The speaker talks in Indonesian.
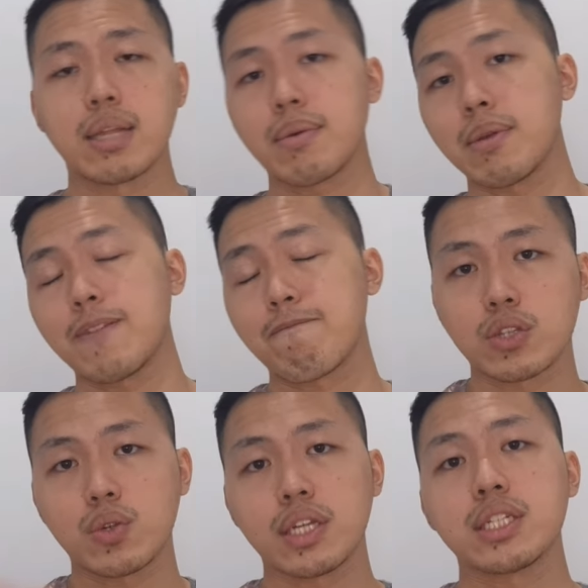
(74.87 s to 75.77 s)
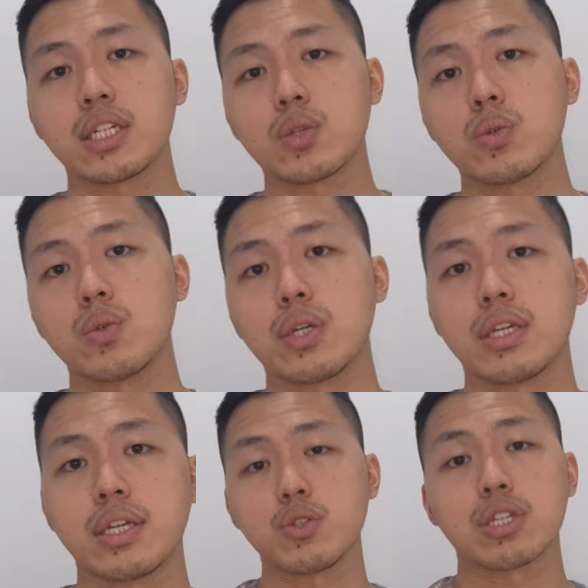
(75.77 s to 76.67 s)
Tapi congratulation itu
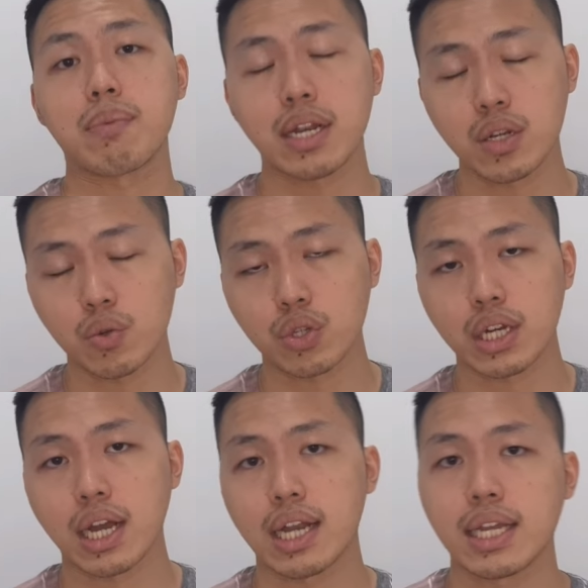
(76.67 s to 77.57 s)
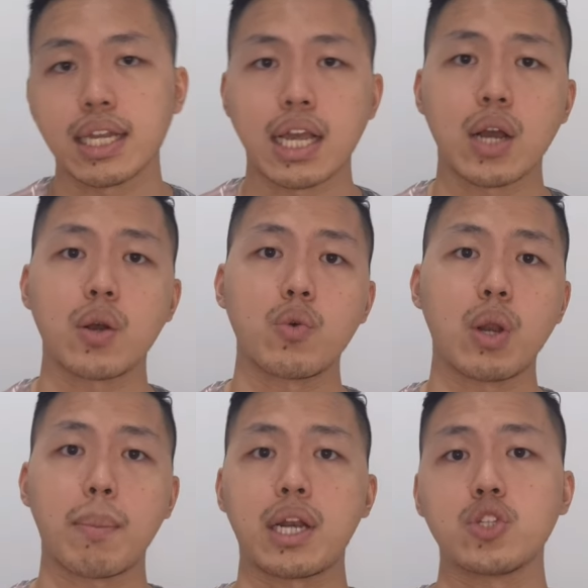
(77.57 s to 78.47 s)
diucapkan untuk ke kalian yang
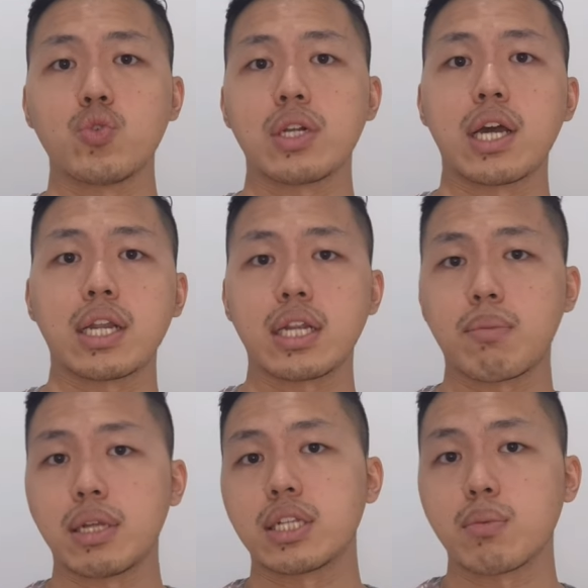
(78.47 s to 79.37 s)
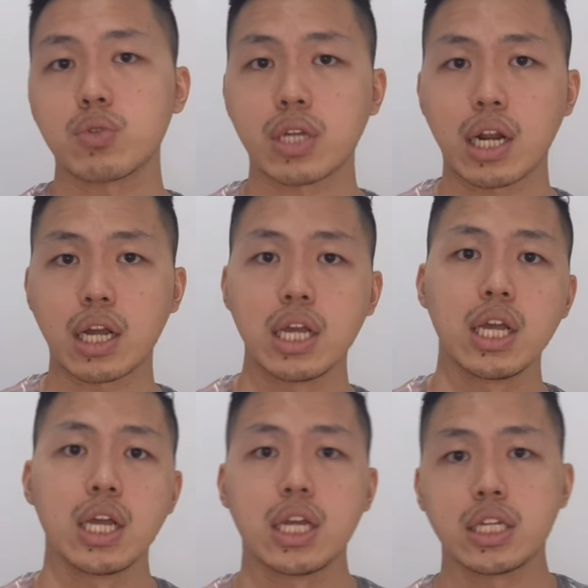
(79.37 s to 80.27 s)
udah pada jual dari 16.000 sekarang
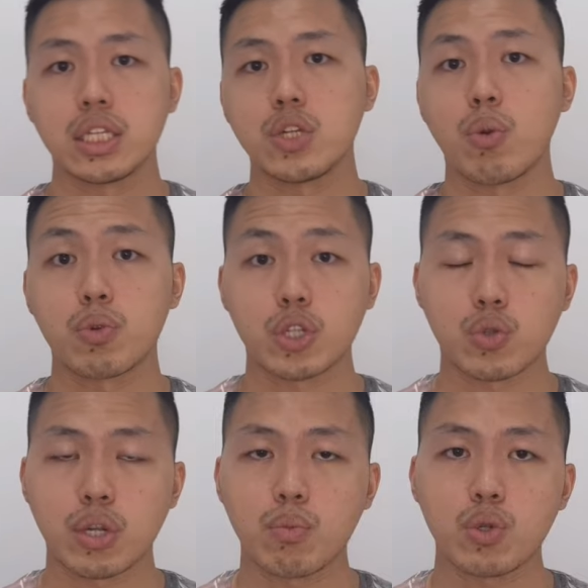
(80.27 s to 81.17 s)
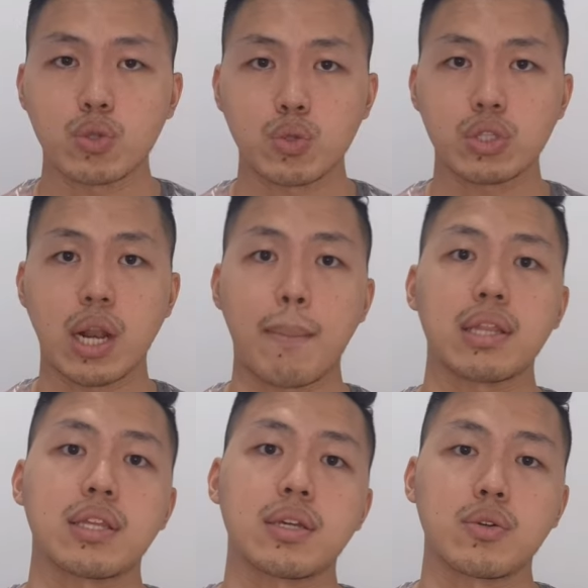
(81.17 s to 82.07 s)
di 21 ribu itu
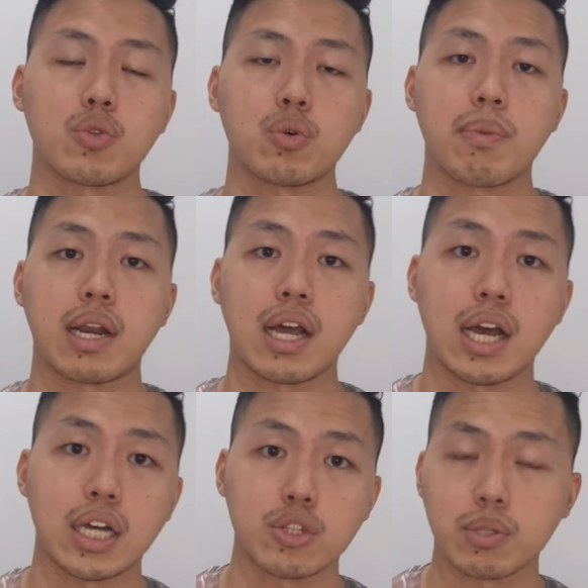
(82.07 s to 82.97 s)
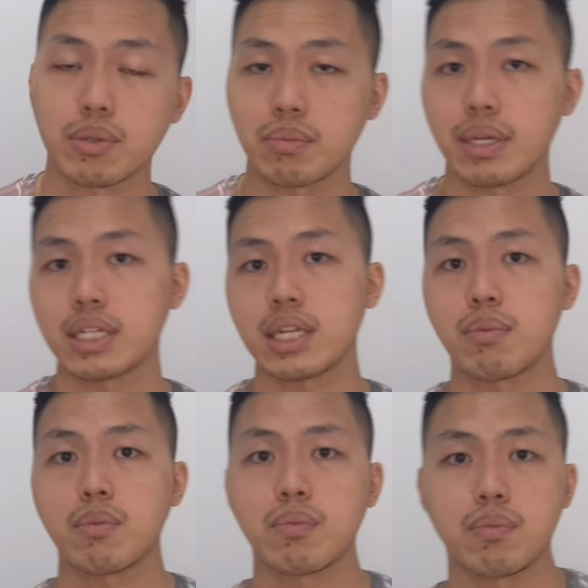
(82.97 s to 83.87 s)
selamat ya untuk para sobat-sobat miners
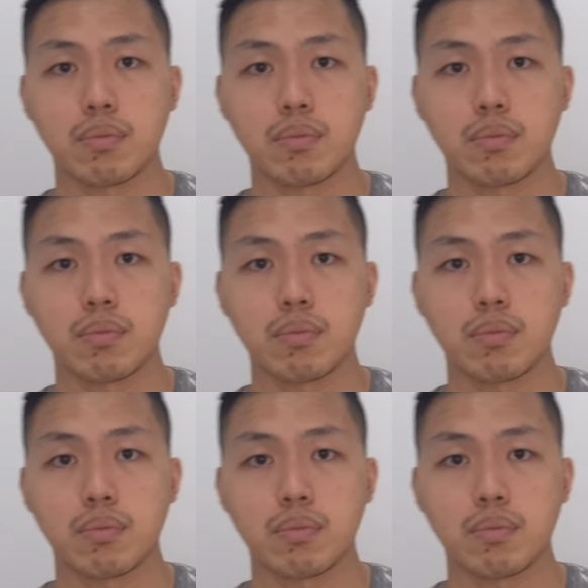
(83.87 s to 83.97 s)
yang